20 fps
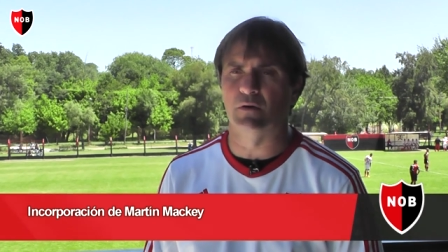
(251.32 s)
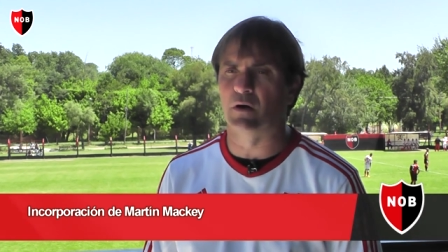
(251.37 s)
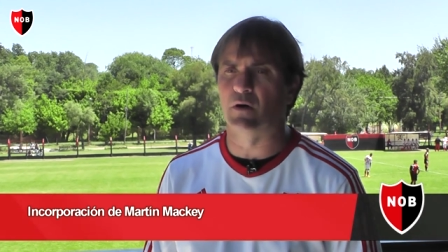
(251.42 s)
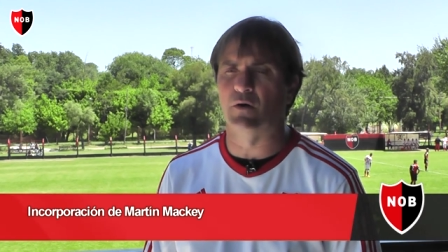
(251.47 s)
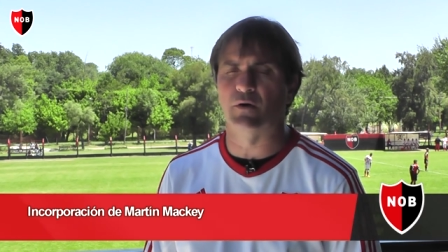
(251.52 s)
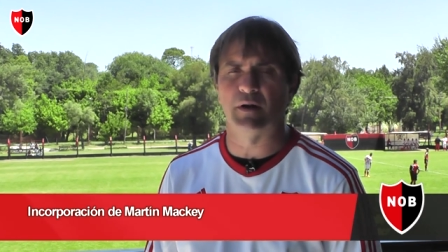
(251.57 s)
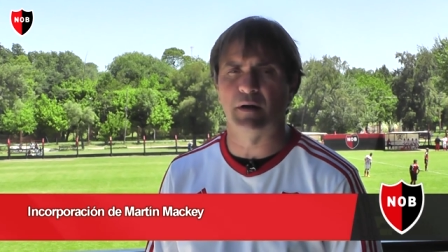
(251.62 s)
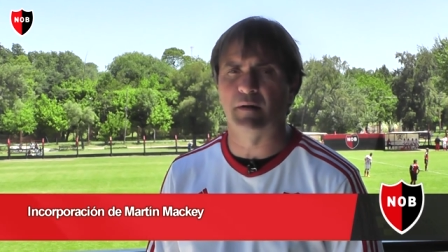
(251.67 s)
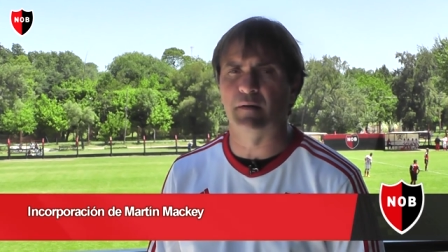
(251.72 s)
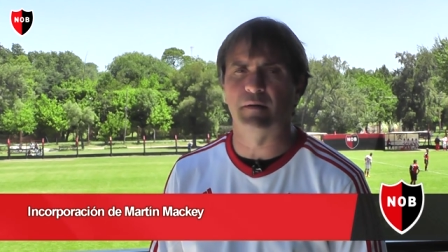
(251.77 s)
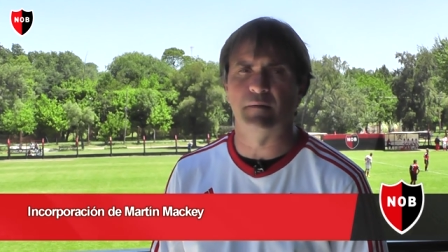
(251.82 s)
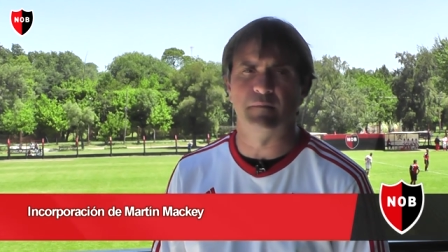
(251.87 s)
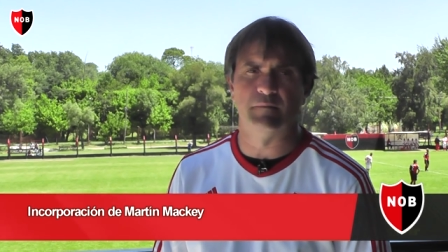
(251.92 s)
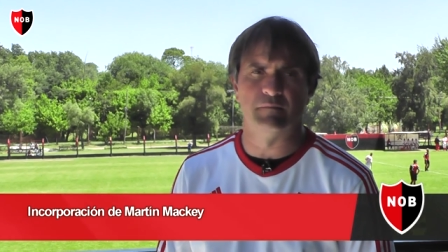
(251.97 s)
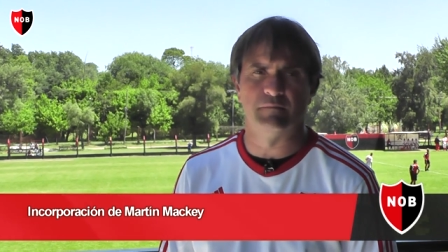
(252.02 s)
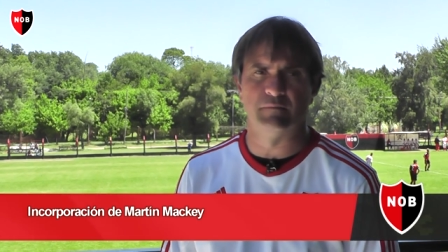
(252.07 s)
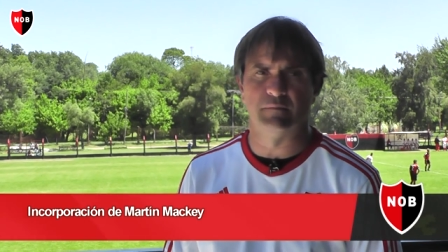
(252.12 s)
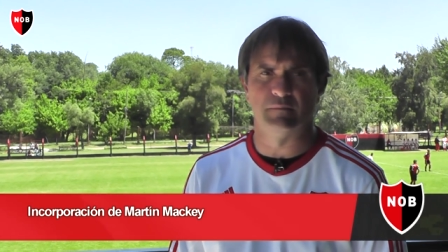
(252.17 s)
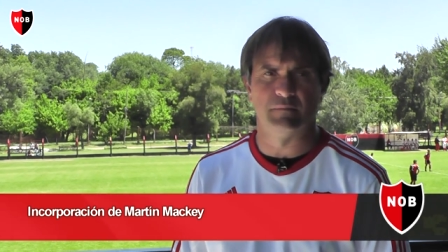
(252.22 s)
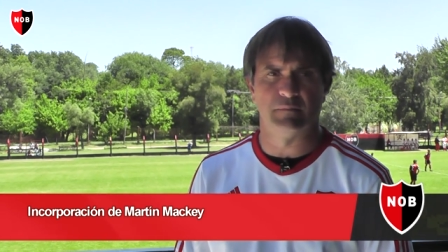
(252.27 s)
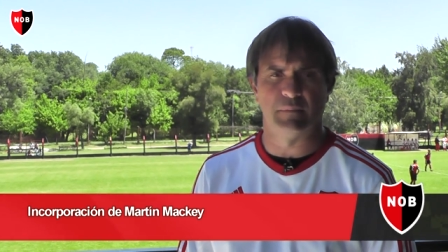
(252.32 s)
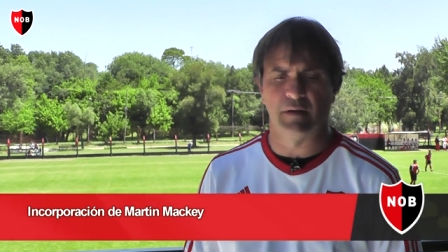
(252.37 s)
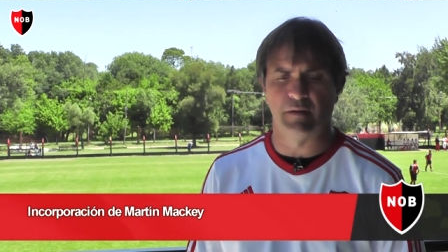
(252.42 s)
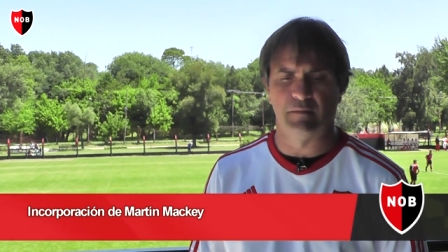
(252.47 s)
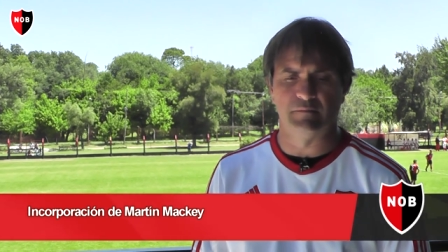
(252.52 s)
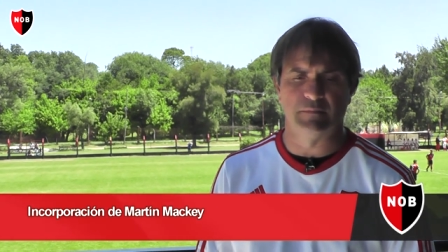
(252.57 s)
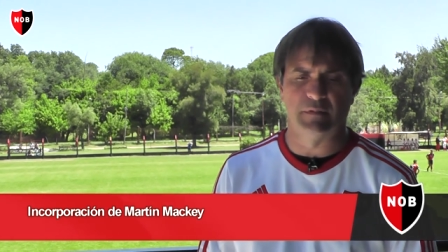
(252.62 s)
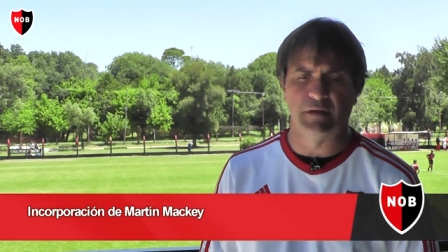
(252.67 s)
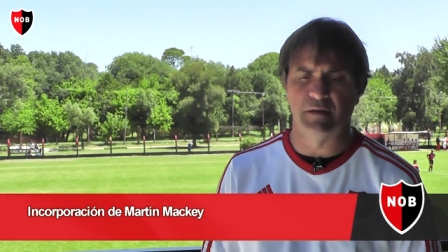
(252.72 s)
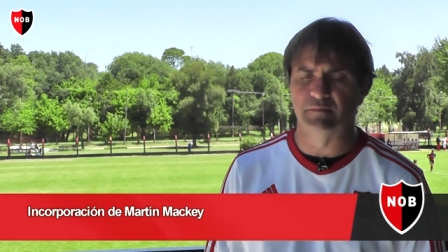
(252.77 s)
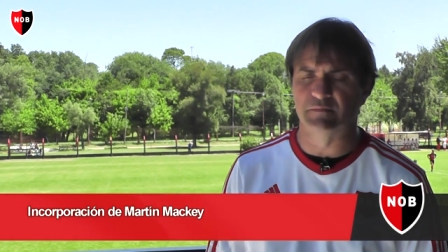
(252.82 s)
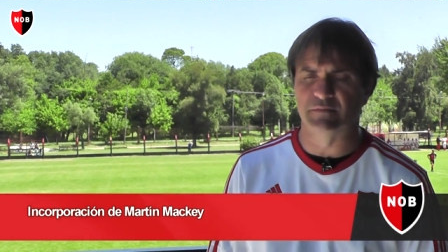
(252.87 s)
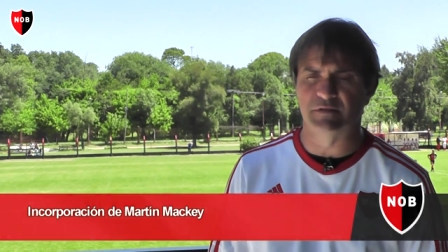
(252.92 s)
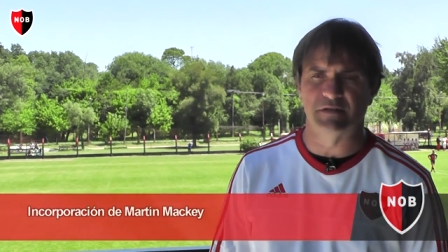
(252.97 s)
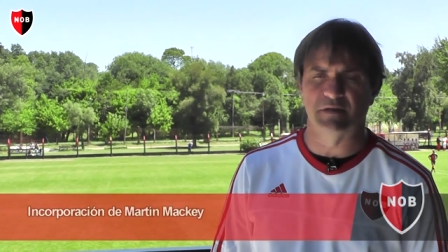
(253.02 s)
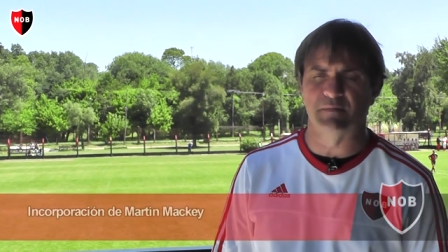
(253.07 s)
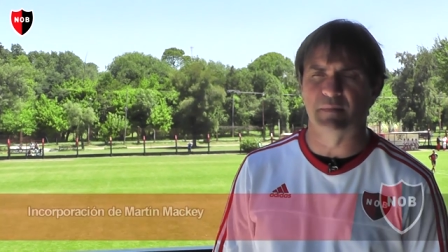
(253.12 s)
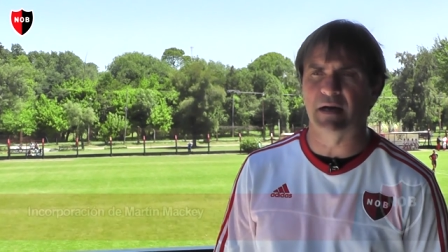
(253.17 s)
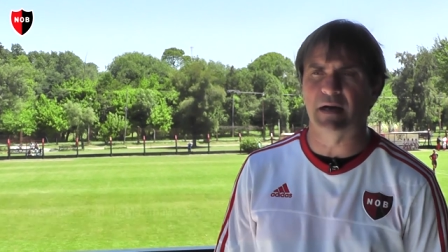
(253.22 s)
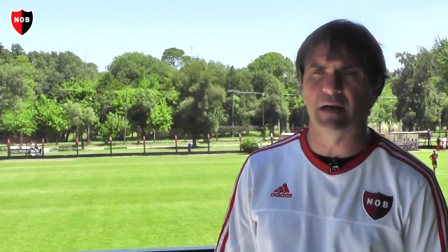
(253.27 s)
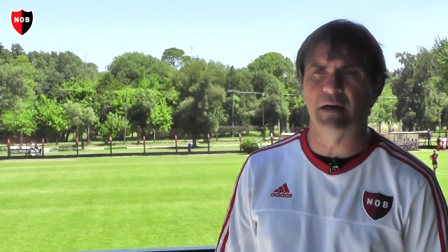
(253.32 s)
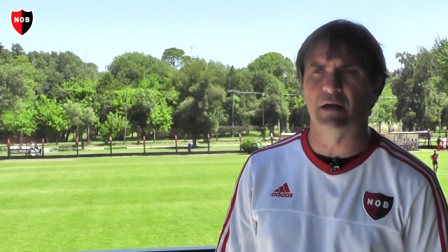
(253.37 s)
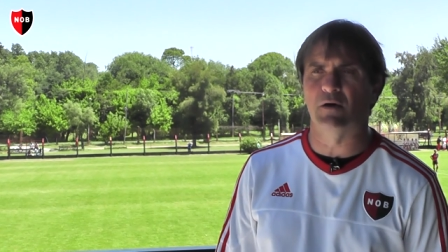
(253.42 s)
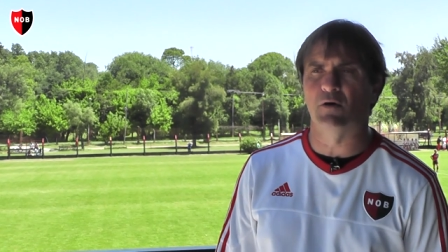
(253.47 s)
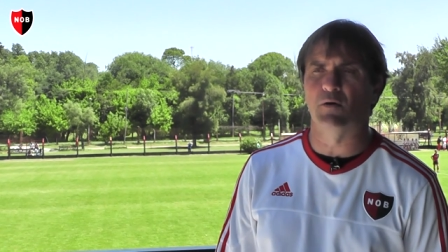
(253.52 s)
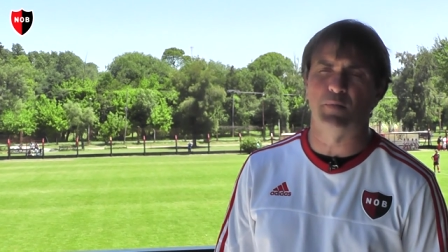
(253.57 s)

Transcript: ahora en, semana